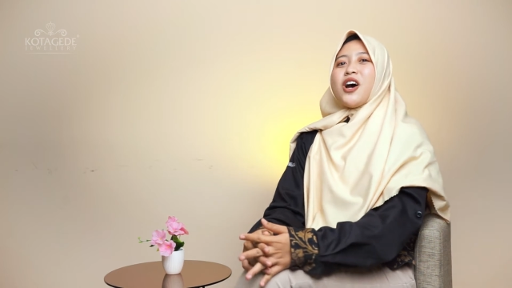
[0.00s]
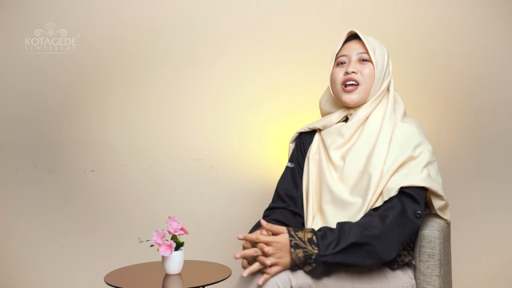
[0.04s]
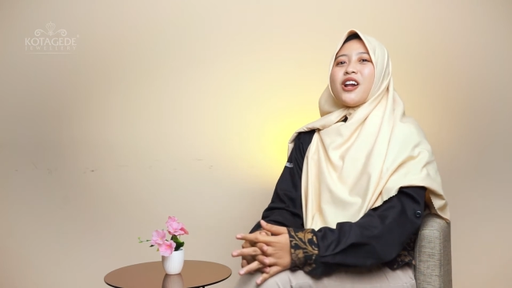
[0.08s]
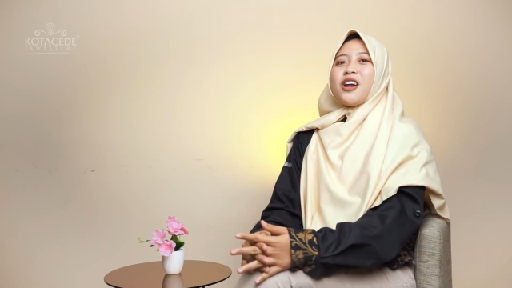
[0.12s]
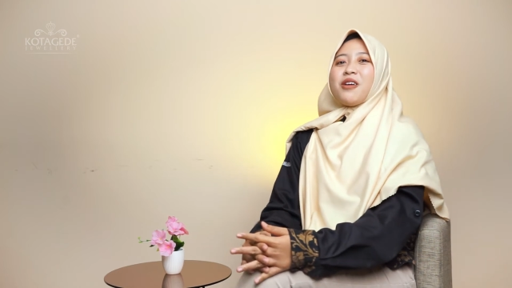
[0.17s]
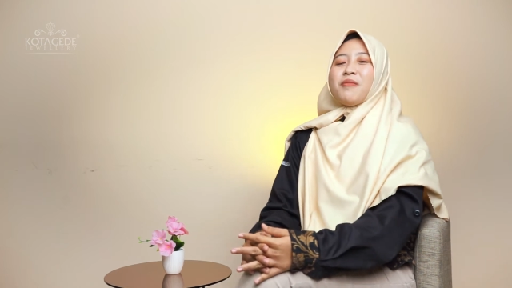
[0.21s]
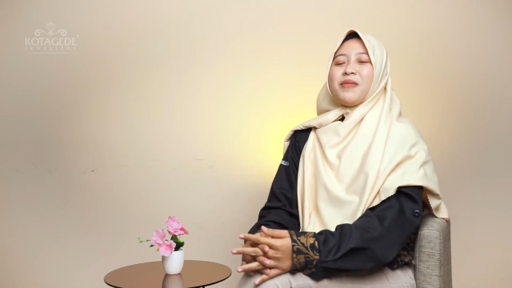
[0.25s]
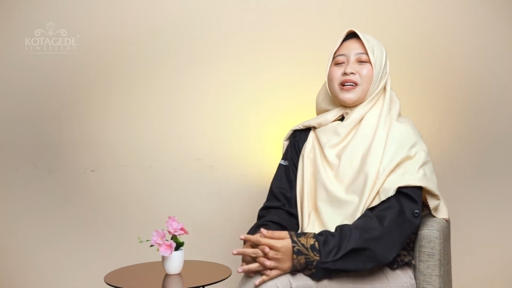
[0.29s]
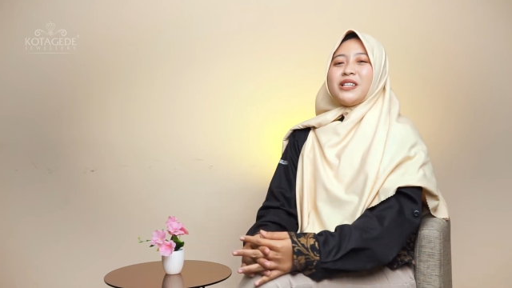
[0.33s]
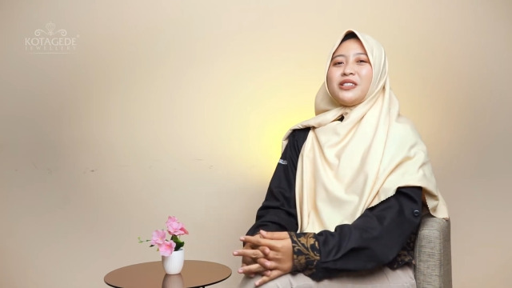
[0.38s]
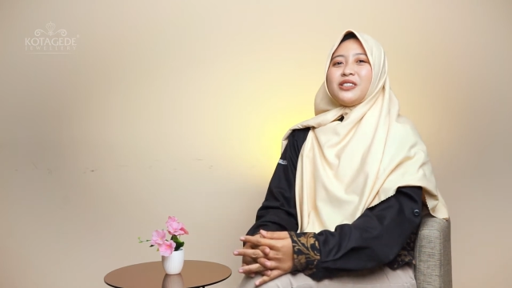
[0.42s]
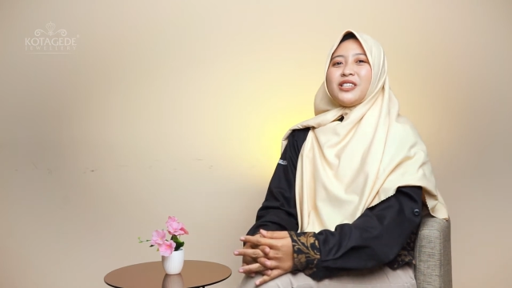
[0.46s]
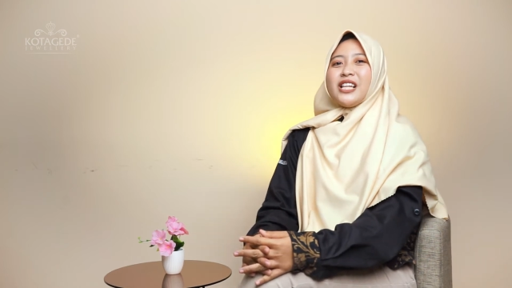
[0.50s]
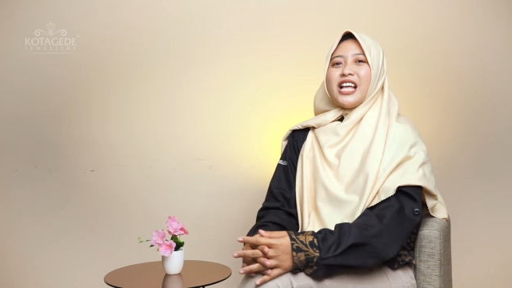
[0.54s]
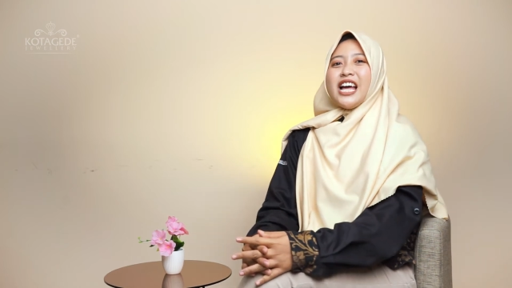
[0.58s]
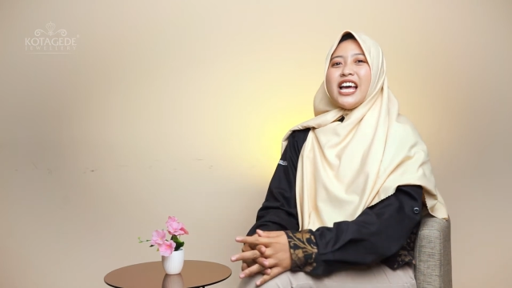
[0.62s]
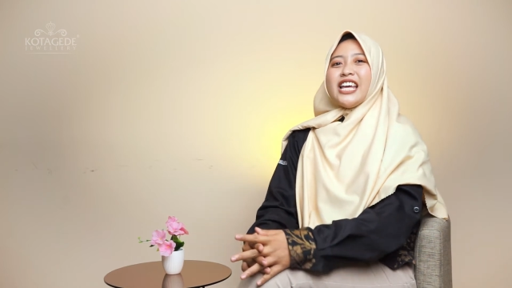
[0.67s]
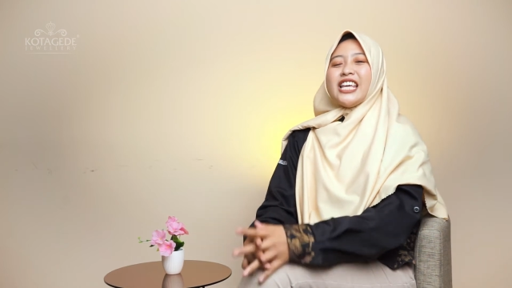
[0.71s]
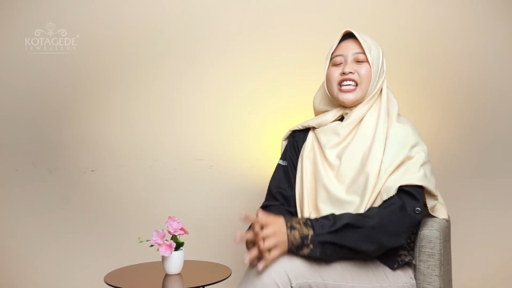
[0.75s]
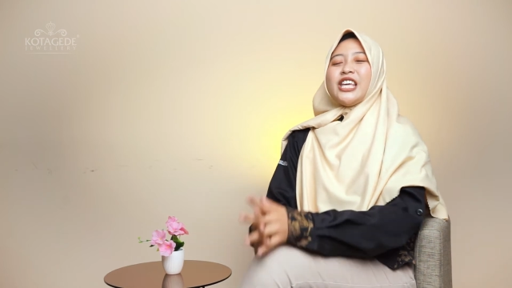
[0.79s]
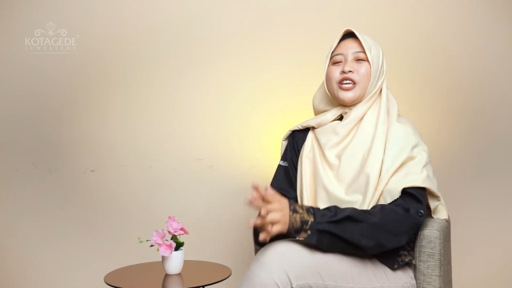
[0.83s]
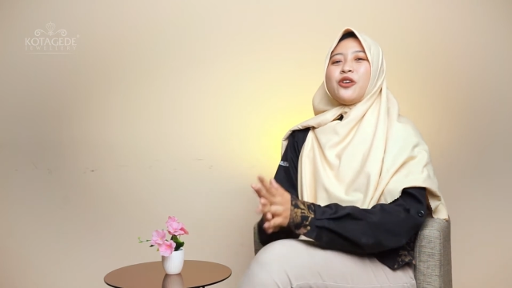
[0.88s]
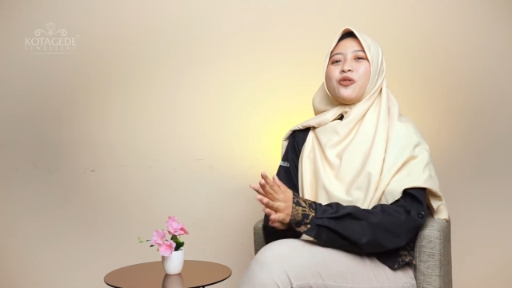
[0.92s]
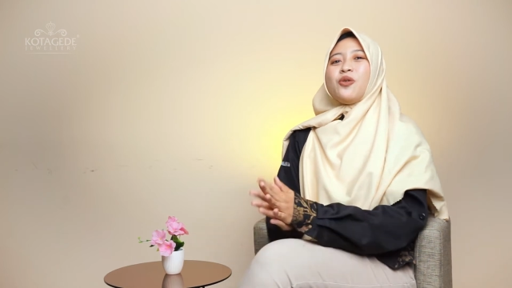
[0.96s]

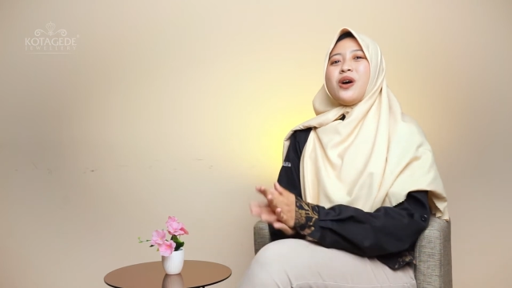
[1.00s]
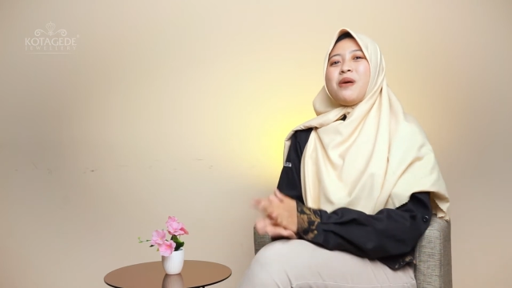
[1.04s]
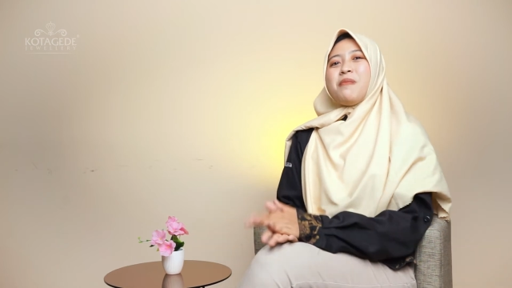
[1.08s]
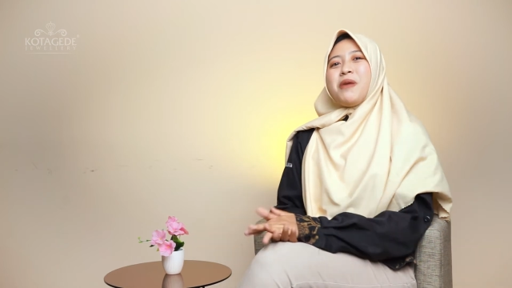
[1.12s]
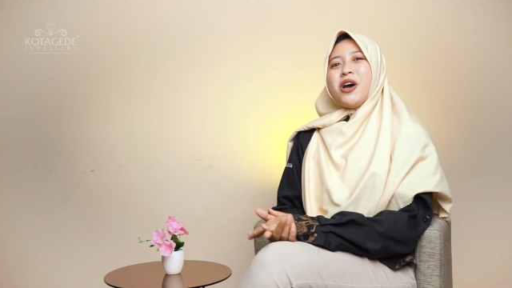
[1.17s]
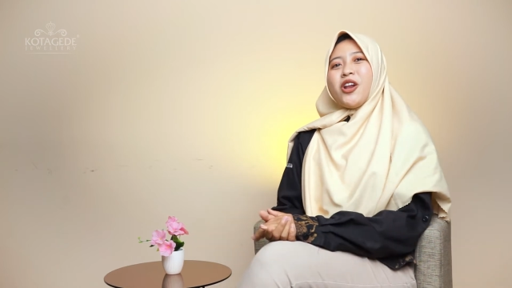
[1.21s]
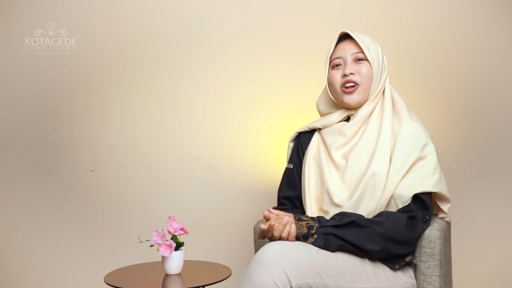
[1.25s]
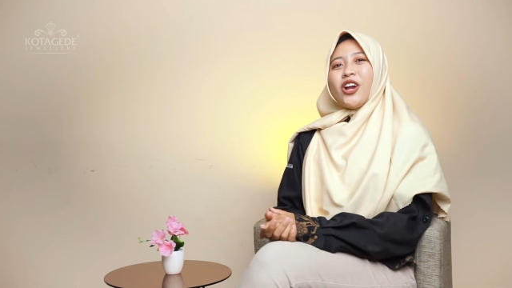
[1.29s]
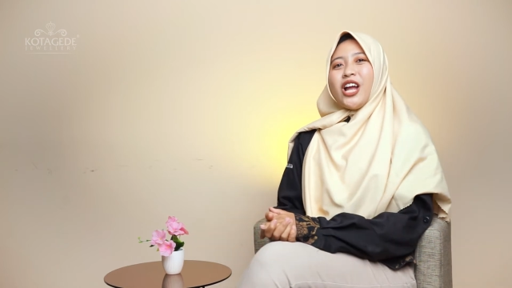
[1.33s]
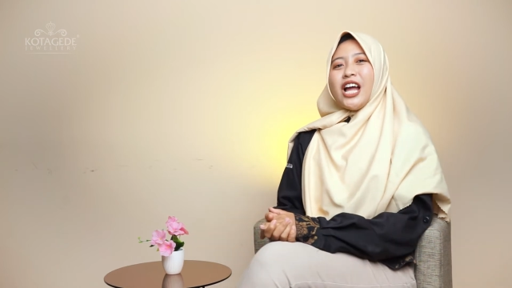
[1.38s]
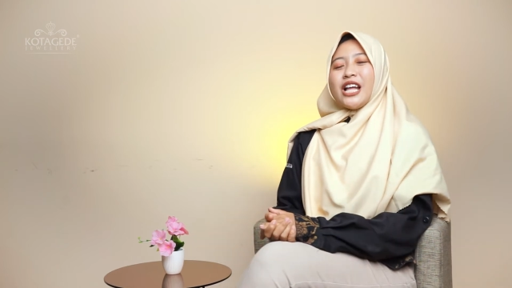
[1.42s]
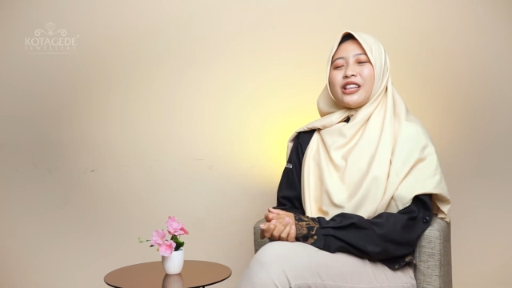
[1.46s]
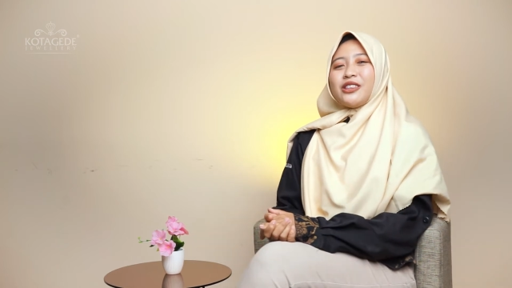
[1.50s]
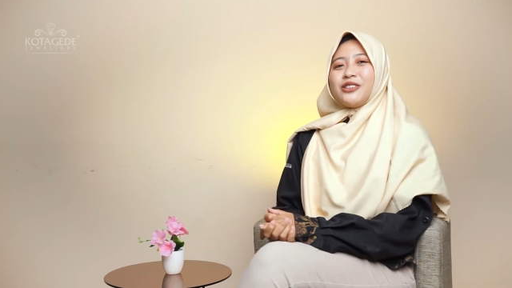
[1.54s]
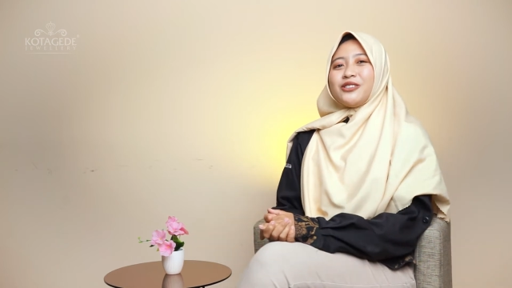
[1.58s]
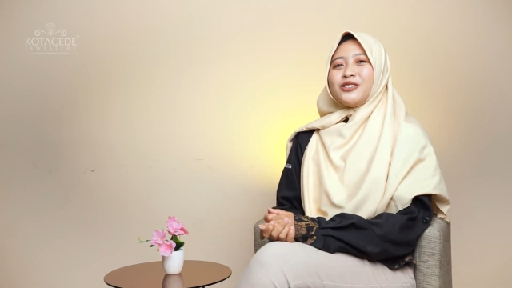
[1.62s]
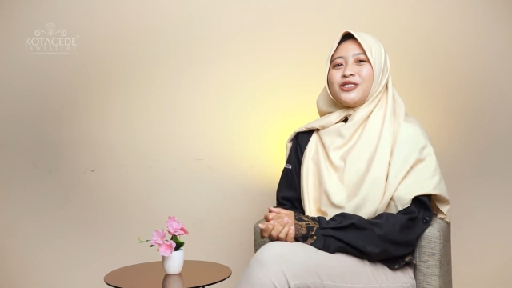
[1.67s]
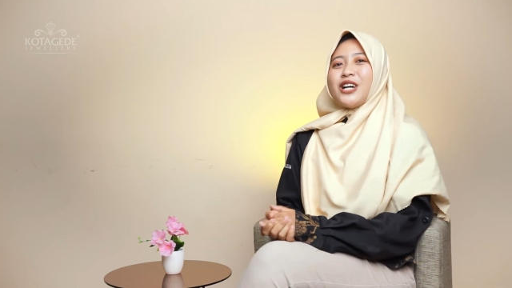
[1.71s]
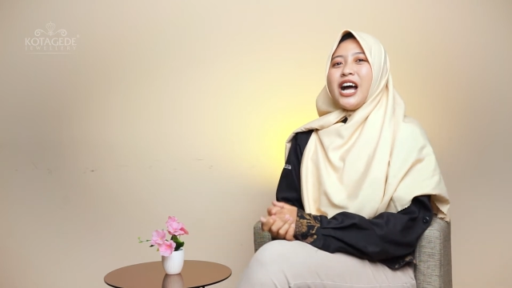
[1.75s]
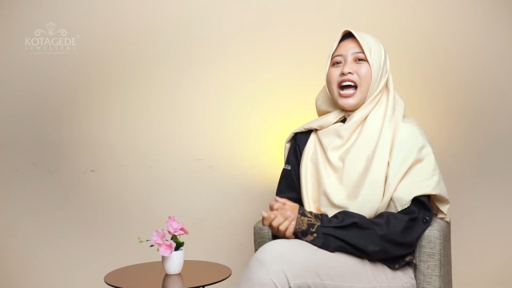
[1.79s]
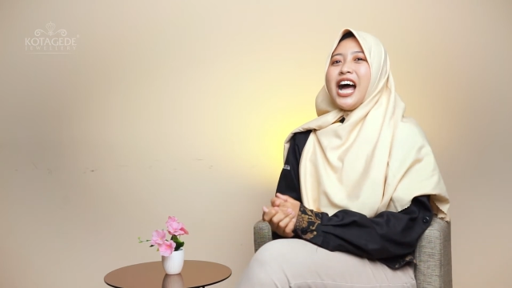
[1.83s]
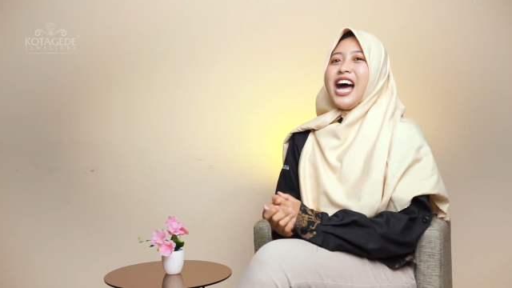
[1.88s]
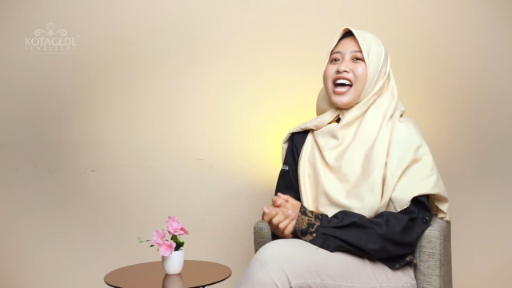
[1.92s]
warahmatullahi wabarakatuh.